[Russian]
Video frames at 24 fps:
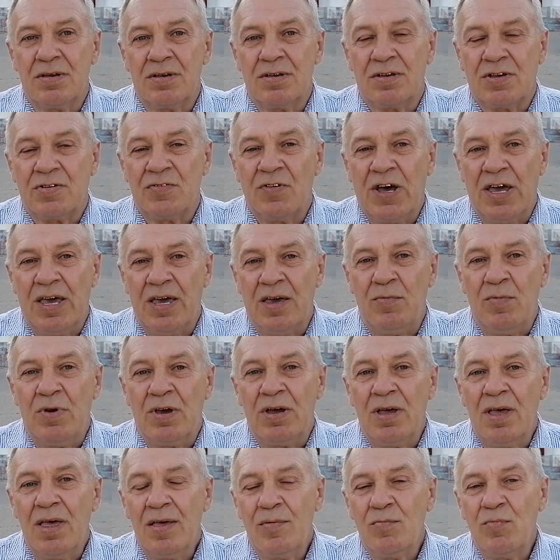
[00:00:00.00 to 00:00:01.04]
своими.
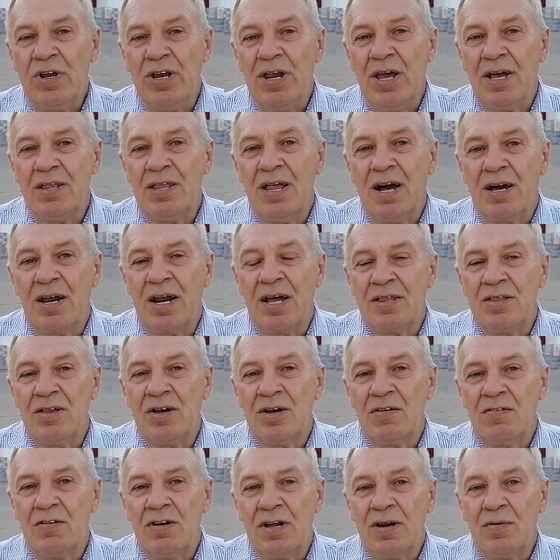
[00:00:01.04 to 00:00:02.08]
Мы неоднократно
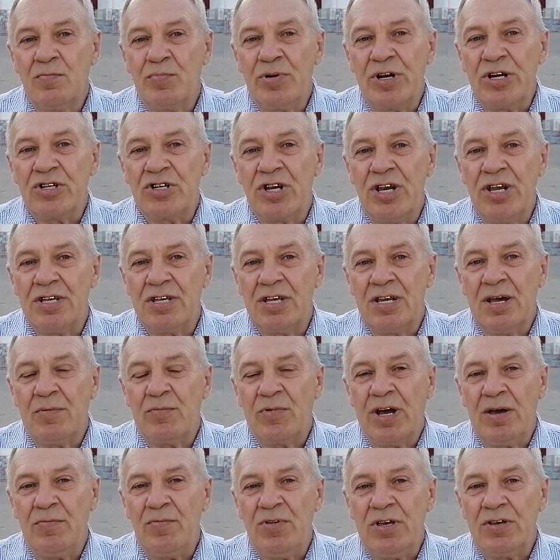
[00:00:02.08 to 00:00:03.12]
говорим, пришлите
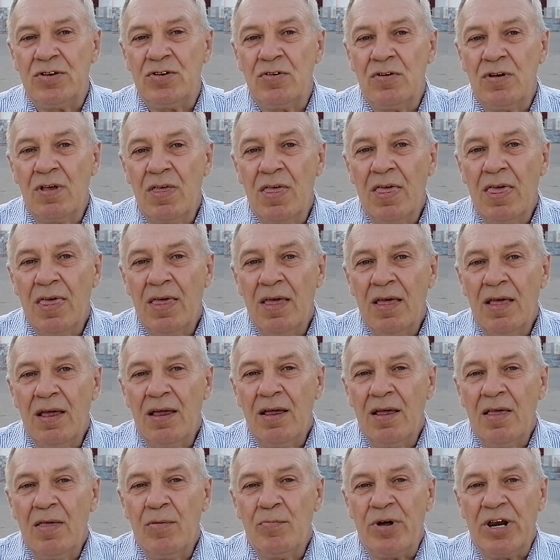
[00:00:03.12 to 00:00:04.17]
нам комиссию.
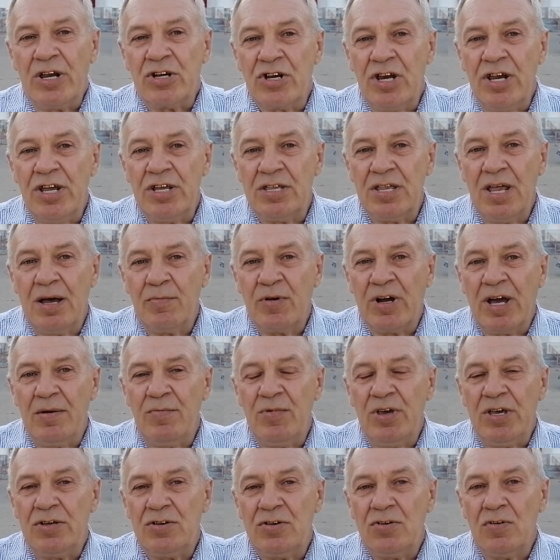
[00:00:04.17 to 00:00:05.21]
Пришлите нам
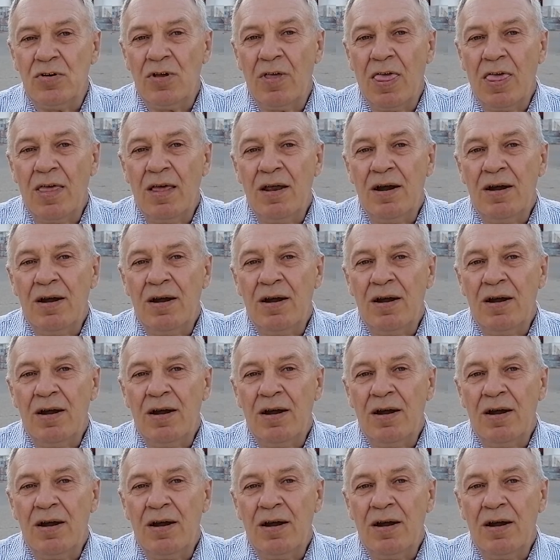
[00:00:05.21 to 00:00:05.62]
комиссию.